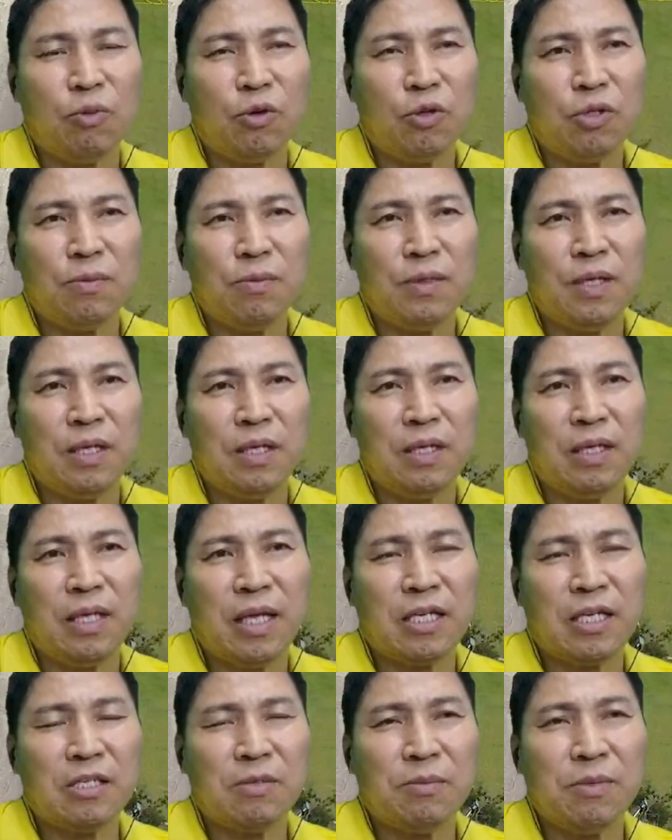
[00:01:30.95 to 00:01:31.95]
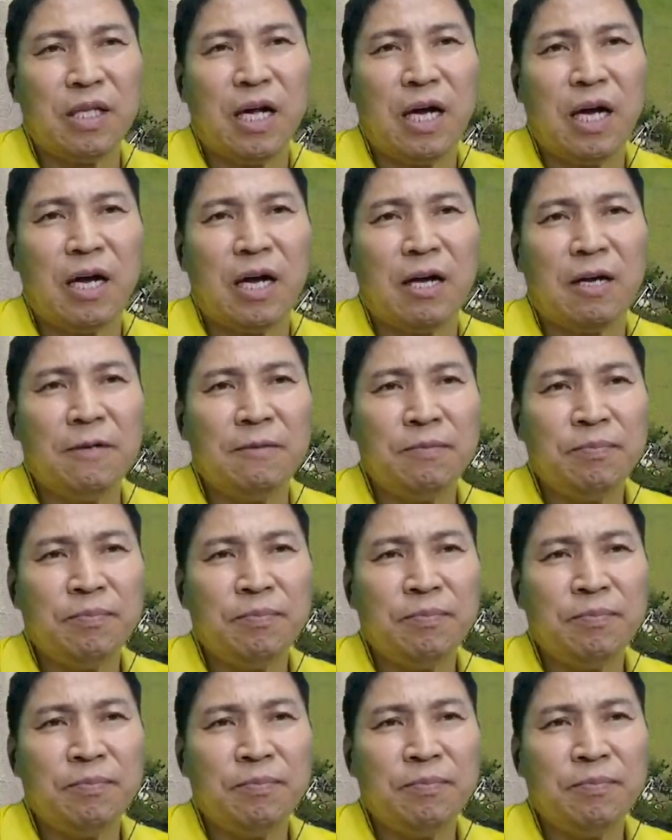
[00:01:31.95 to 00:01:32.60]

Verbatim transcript: 보시면 되겠습니다.